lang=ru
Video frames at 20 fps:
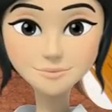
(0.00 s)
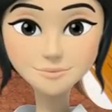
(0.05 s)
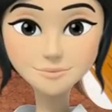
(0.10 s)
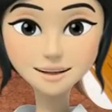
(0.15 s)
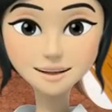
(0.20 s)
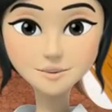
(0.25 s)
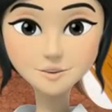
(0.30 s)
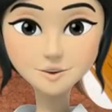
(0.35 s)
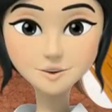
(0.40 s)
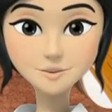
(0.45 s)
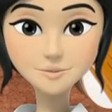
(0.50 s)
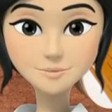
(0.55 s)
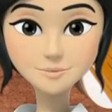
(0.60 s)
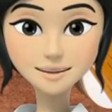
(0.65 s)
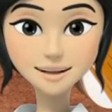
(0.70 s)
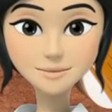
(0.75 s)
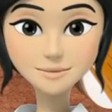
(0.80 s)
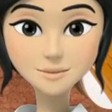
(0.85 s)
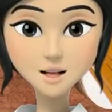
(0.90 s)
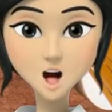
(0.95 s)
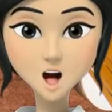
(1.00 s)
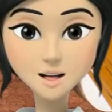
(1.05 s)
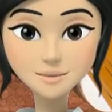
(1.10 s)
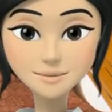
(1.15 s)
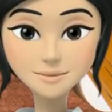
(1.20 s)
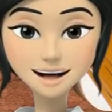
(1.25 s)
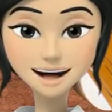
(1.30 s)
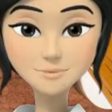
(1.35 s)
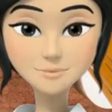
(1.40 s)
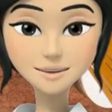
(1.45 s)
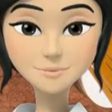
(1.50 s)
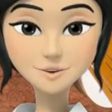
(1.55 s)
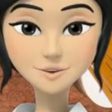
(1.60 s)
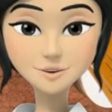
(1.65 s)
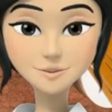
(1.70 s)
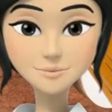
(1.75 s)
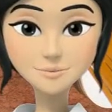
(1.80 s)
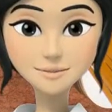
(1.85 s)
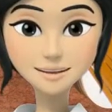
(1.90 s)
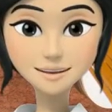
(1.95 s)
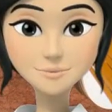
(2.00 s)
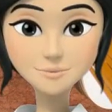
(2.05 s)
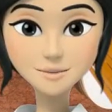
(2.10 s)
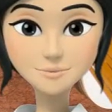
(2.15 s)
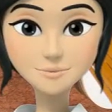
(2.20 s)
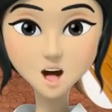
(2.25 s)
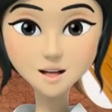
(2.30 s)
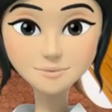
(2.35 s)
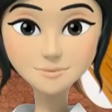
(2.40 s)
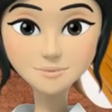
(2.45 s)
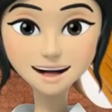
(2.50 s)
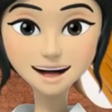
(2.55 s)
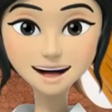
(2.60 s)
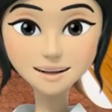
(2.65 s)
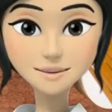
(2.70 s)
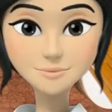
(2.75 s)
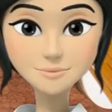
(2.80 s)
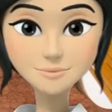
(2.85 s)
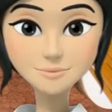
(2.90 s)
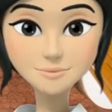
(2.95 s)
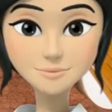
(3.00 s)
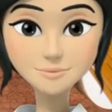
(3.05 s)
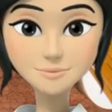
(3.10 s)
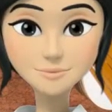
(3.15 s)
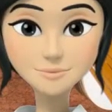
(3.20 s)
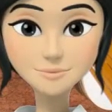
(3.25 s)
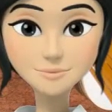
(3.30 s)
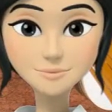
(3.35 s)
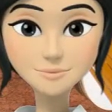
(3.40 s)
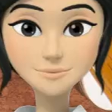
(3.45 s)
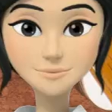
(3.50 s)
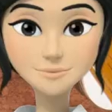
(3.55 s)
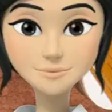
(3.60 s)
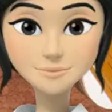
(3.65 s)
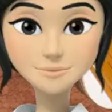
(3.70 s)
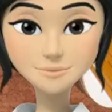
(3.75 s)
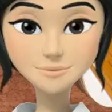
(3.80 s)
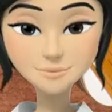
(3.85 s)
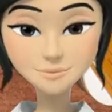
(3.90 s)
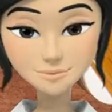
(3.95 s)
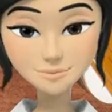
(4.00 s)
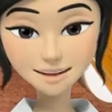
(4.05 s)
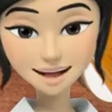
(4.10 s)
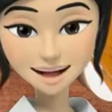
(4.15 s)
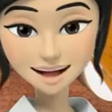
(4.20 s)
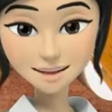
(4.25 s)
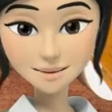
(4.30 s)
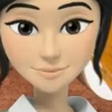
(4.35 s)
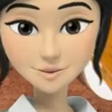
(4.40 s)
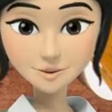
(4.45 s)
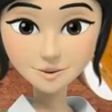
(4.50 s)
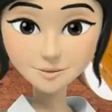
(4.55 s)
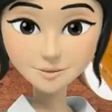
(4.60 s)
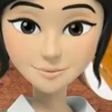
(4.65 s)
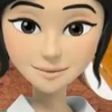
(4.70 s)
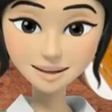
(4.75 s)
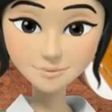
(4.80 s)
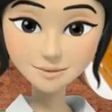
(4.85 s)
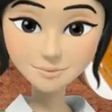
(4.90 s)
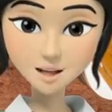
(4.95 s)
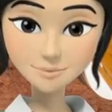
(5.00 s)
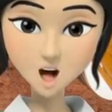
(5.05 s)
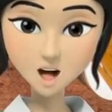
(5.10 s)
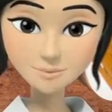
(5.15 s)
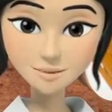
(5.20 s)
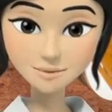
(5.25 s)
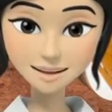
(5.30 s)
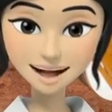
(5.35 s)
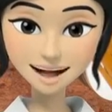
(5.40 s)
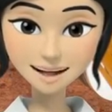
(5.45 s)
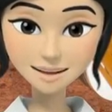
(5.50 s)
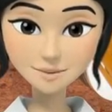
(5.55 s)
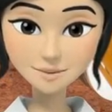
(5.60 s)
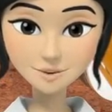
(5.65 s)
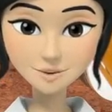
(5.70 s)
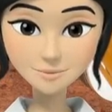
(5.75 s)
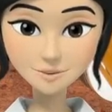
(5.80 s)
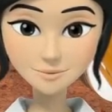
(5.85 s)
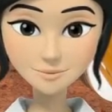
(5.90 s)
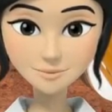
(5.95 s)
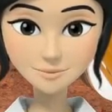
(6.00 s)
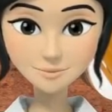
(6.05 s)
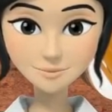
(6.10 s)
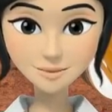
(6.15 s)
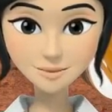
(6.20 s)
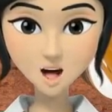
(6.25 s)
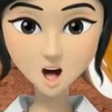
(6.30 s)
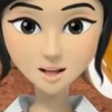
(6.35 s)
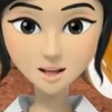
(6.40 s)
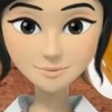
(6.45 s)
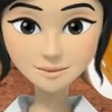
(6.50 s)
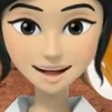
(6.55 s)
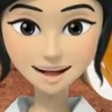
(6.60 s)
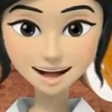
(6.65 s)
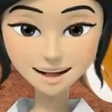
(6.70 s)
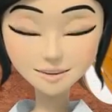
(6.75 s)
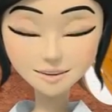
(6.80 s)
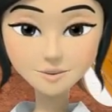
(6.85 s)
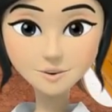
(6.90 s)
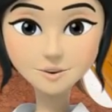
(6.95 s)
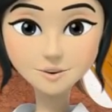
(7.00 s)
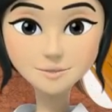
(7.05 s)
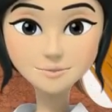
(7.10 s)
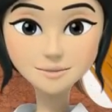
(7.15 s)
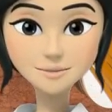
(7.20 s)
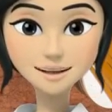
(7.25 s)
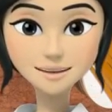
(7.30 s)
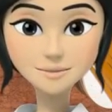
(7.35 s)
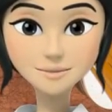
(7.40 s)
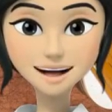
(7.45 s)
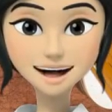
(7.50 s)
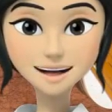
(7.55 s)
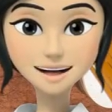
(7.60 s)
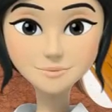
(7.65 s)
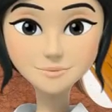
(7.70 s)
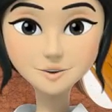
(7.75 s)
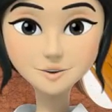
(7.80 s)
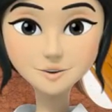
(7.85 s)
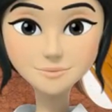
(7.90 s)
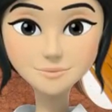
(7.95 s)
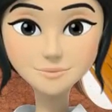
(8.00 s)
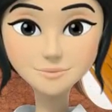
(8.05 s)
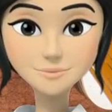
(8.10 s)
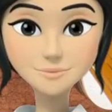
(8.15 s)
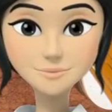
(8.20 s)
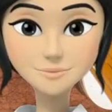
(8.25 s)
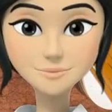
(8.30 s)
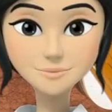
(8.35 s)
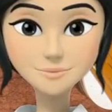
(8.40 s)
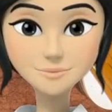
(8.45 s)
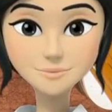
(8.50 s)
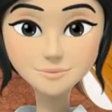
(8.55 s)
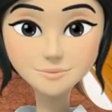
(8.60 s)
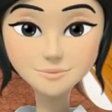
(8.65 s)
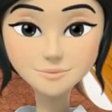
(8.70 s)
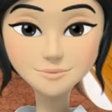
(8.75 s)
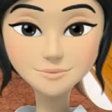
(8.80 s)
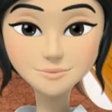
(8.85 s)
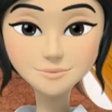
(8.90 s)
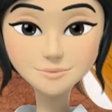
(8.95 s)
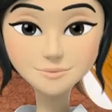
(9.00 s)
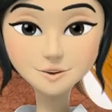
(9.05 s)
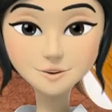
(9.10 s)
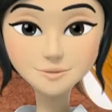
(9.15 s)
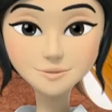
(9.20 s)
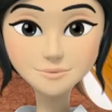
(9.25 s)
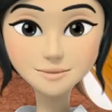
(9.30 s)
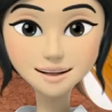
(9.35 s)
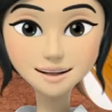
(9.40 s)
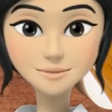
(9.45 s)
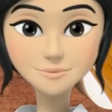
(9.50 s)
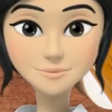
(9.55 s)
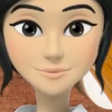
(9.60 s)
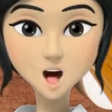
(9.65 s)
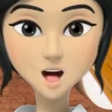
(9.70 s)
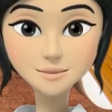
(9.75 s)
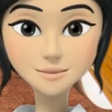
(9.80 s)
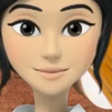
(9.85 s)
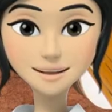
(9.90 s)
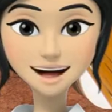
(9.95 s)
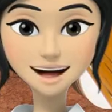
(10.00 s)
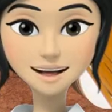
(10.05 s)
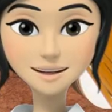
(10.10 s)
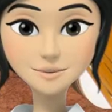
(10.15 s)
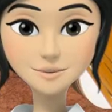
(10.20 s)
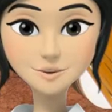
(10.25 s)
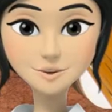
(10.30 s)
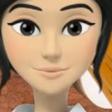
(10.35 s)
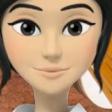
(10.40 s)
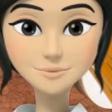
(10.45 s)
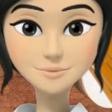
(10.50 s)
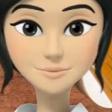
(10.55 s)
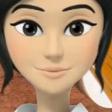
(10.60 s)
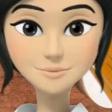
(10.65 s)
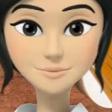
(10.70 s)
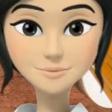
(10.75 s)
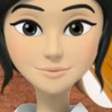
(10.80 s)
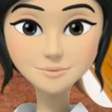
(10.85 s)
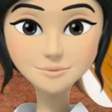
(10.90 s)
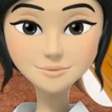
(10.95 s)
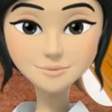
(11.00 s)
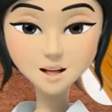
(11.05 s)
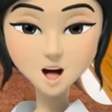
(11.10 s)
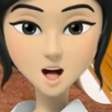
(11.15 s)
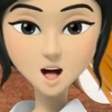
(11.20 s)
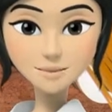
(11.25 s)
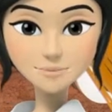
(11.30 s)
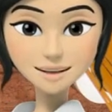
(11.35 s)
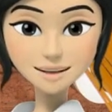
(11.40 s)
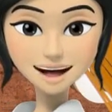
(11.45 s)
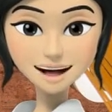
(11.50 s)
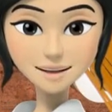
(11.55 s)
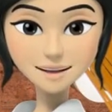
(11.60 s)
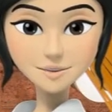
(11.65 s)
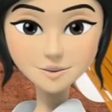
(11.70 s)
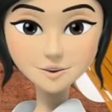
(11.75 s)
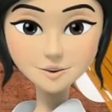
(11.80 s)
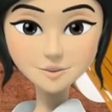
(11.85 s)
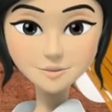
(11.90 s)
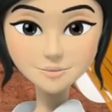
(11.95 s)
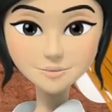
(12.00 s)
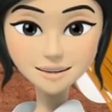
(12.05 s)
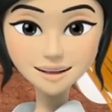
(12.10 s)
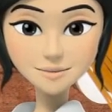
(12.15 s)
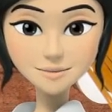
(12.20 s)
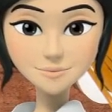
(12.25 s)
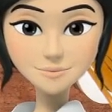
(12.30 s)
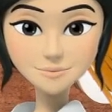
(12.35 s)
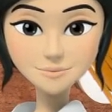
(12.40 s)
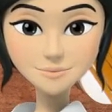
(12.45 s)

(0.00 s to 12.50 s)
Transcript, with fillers: Вареную свеклу почистите и нарежьте кубиками. Заправьте салат растительным маслом, посолите и хорошо перемешайте. Винегрет праздничный готов. Приятного аппетита!